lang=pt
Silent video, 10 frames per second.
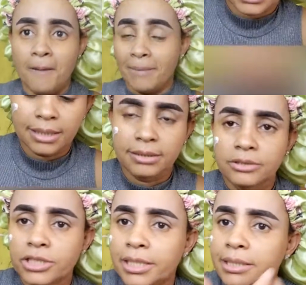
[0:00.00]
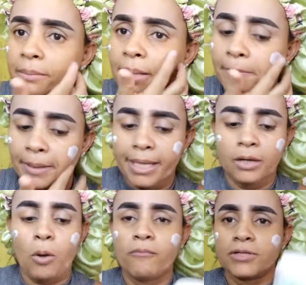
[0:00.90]
Hidratante aqui na minha
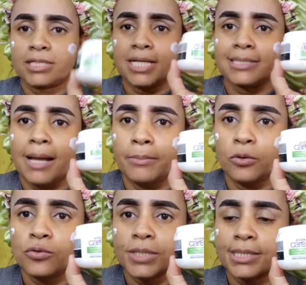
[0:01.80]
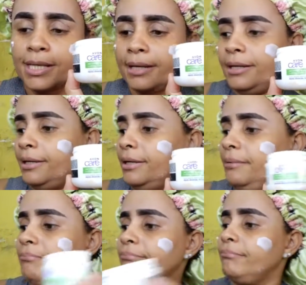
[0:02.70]
pele, como você já sabe, eu uso esse
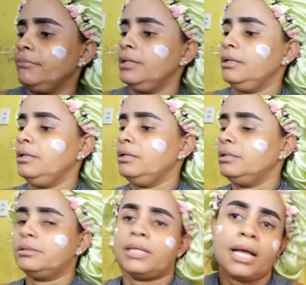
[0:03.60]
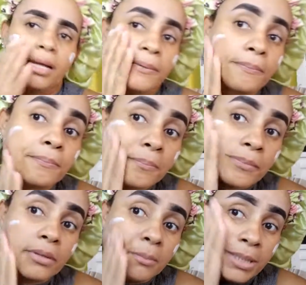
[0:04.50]
aqui, tá?
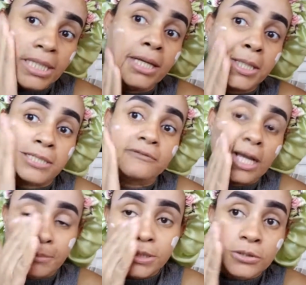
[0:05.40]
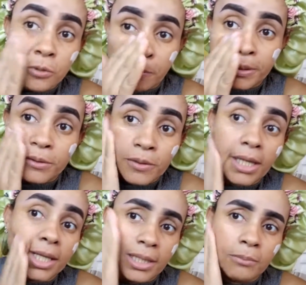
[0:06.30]
Meninas, vai me desculpando
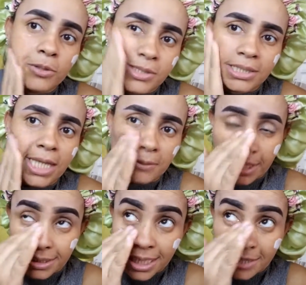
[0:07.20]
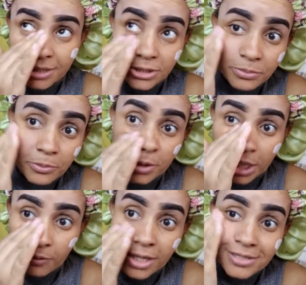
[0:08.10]
aí o meu cenário lá atrás, gente, porque
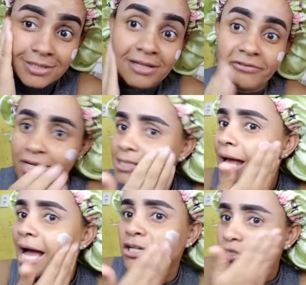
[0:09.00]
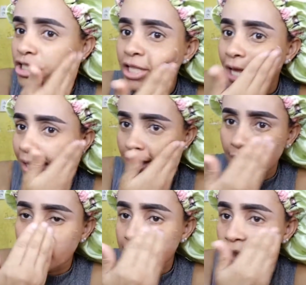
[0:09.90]
a Loazinha faz a arte
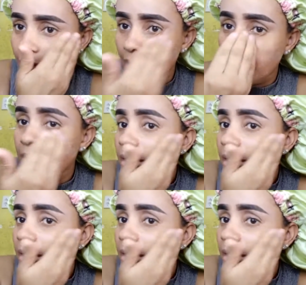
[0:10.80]
dela, tá?